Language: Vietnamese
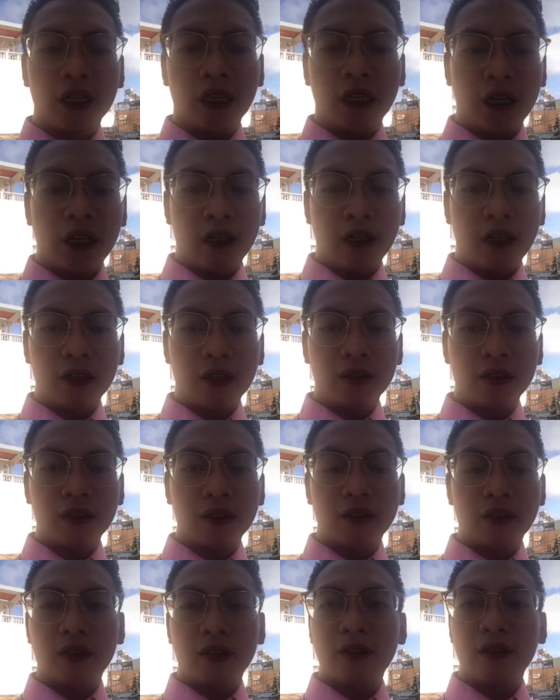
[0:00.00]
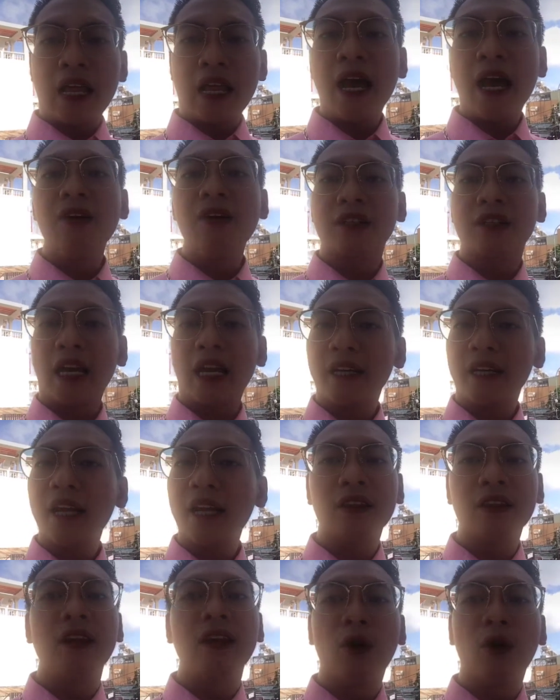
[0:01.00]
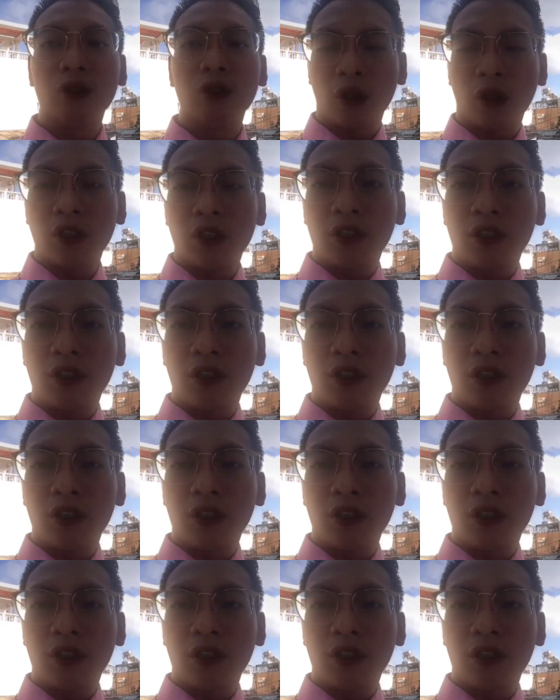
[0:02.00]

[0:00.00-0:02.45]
uh, đã được giãn cách từ lâu rồi